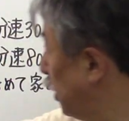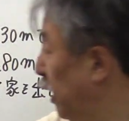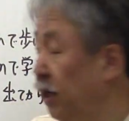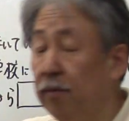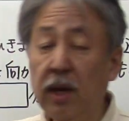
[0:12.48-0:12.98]

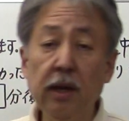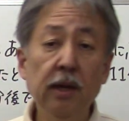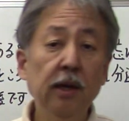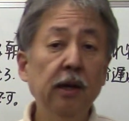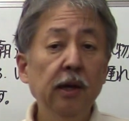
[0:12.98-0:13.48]
回目、
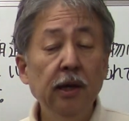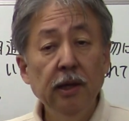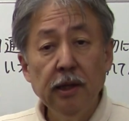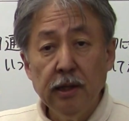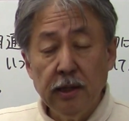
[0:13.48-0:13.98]

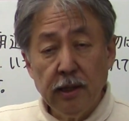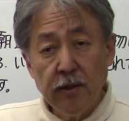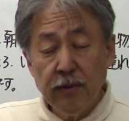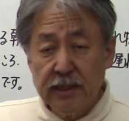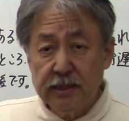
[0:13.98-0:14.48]

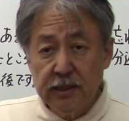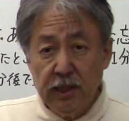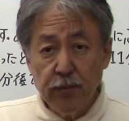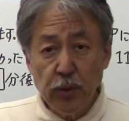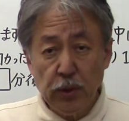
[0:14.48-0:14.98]
えー、忘
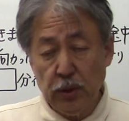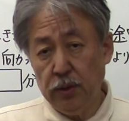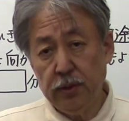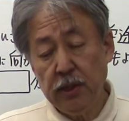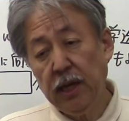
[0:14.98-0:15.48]
れ物、
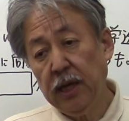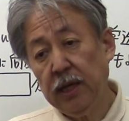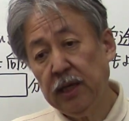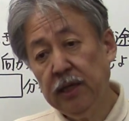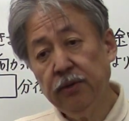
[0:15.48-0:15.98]

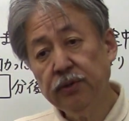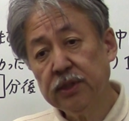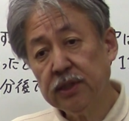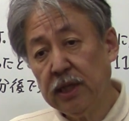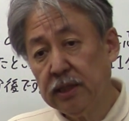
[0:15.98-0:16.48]
えー、日を
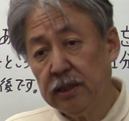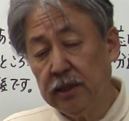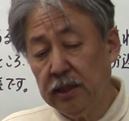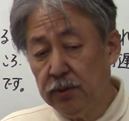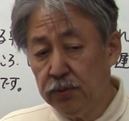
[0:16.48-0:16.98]
使っ
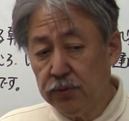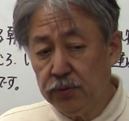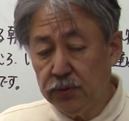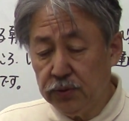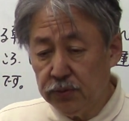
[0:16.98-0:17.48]
て解く
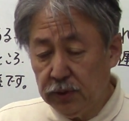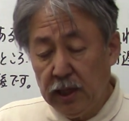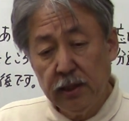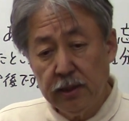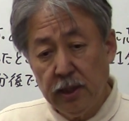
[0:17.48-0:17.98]
という
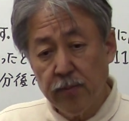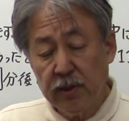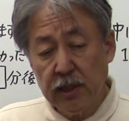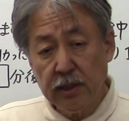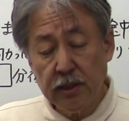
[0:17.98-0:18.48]
ね
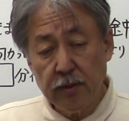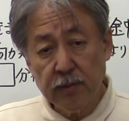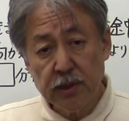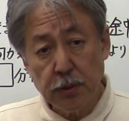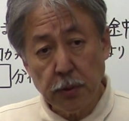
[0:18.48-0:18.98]
テーマでやってみ
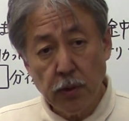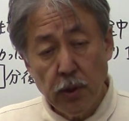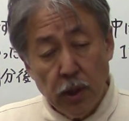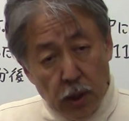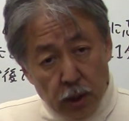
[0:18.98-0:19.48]
ましょ
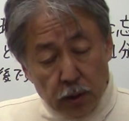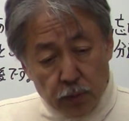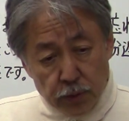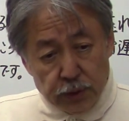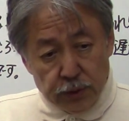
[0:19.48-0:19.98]
う
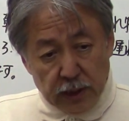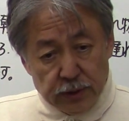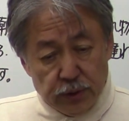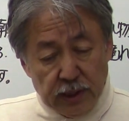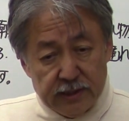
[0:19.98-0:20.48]
この中
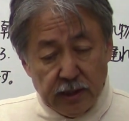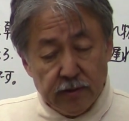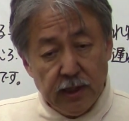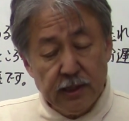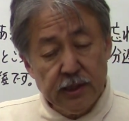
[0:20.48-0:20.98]
学受験さ
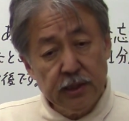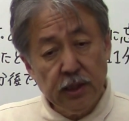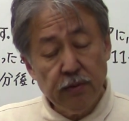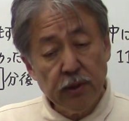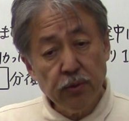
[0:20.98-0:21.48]
くらら
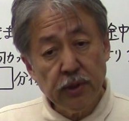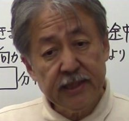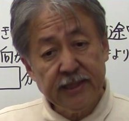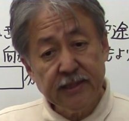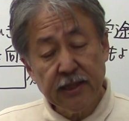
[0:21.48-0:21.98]
チャンネルはこの
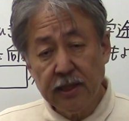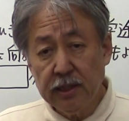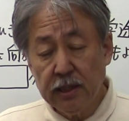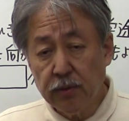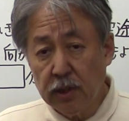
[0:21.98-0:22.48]
私滝
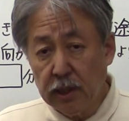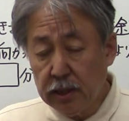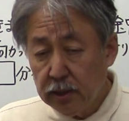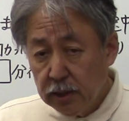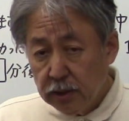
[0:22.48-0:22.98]
谷直樹
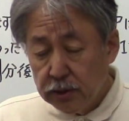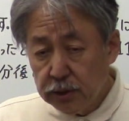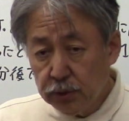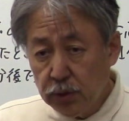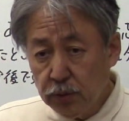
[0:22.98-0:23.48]
が
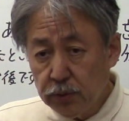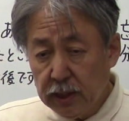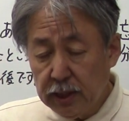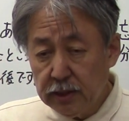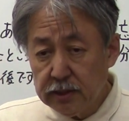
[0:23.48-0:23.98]
受給
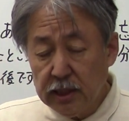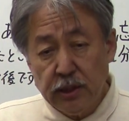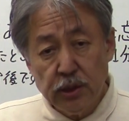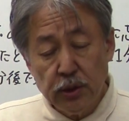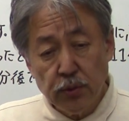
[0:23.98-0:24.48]
会
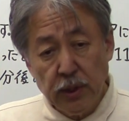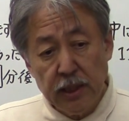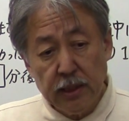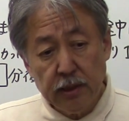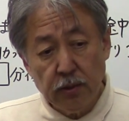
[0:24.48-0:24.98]
35
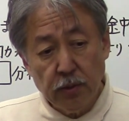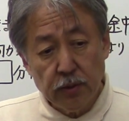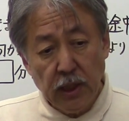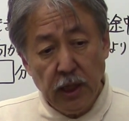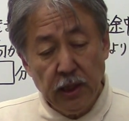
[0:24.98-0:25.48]
年間
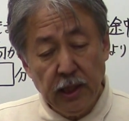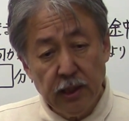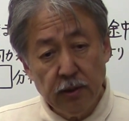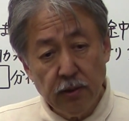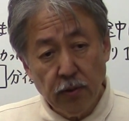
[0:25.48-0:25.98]
の経
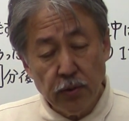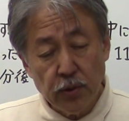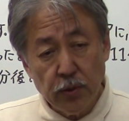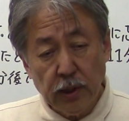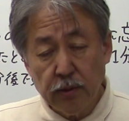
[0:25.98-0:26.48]
験と
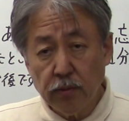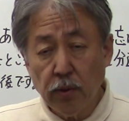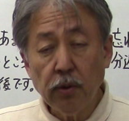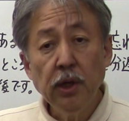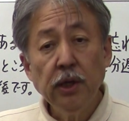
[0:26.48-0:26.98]
ノウハウ
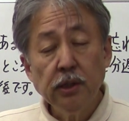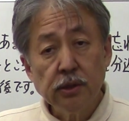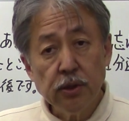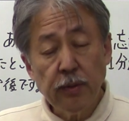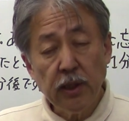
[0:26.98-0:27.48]
を
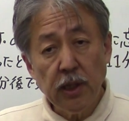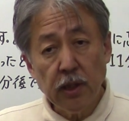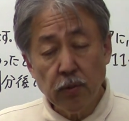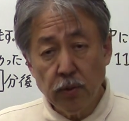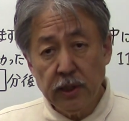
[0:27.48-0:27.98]
すべ
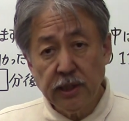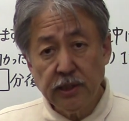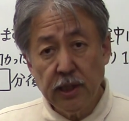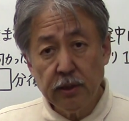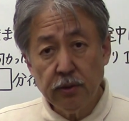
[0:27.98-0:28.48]
て公開
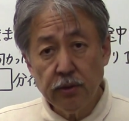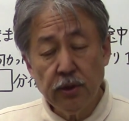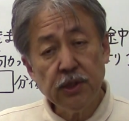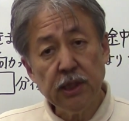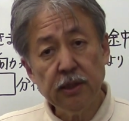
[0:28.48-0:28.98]
していく
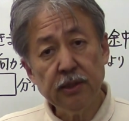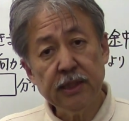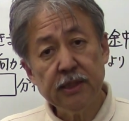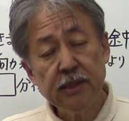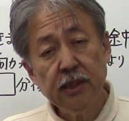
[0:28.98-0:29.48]
というチャンネル
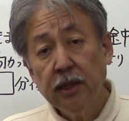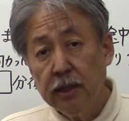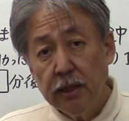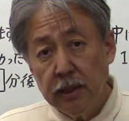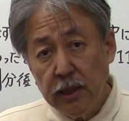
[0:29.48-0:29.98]
です
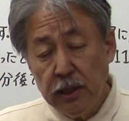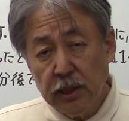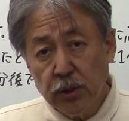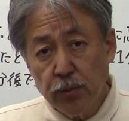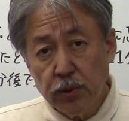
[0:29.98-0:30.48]
いい
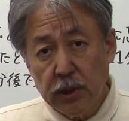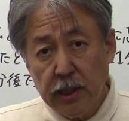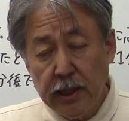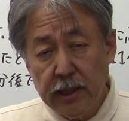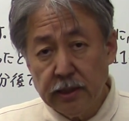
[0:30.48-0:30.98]
なと思っ
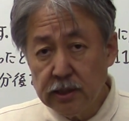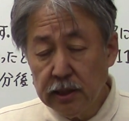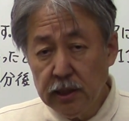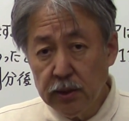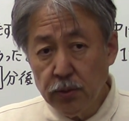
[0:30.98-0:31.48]
たら
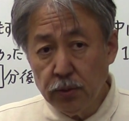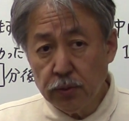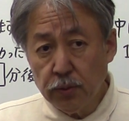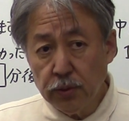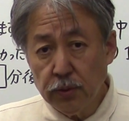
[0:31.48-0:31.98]
チャンネル登
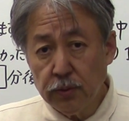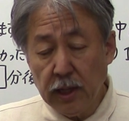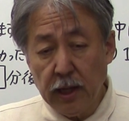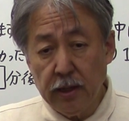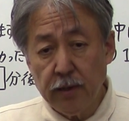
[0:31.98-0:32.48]
録高評
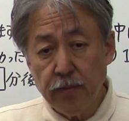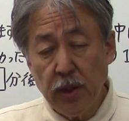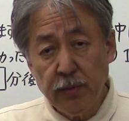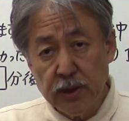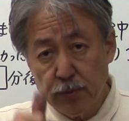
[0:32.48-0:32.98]
価
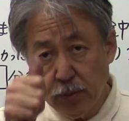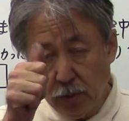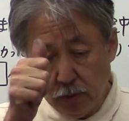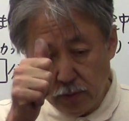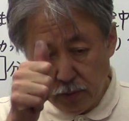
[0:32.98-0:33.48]
メンバーシップ
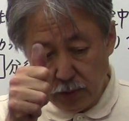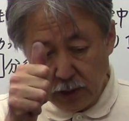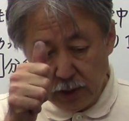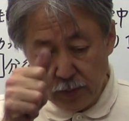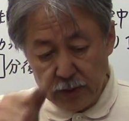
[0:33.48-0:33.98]
もお
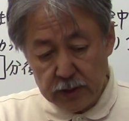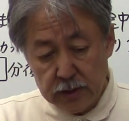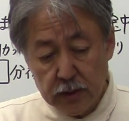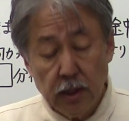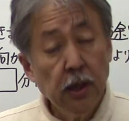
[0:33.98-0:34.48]
願いしま
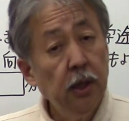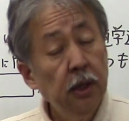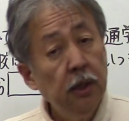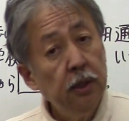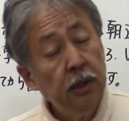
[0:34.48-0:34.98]
す
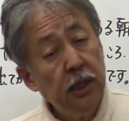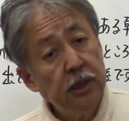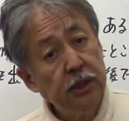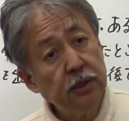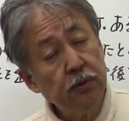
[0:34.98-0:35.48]
で
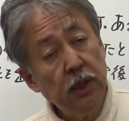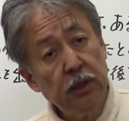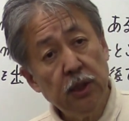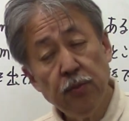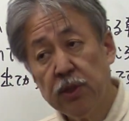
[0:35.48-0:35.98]
は早速
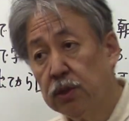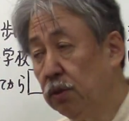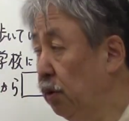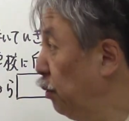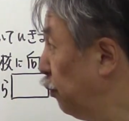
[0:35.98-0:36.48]
やってみま
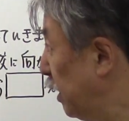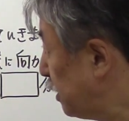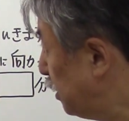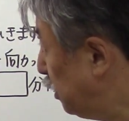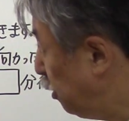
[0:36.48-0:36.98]
しょう
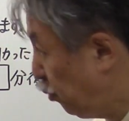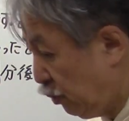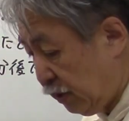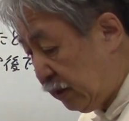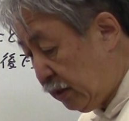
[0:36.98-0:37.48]
忘れ
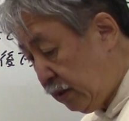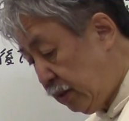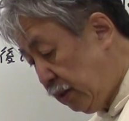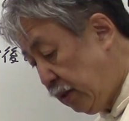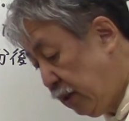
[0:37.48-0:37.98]
物で
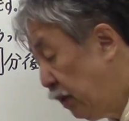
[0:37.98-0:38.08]
す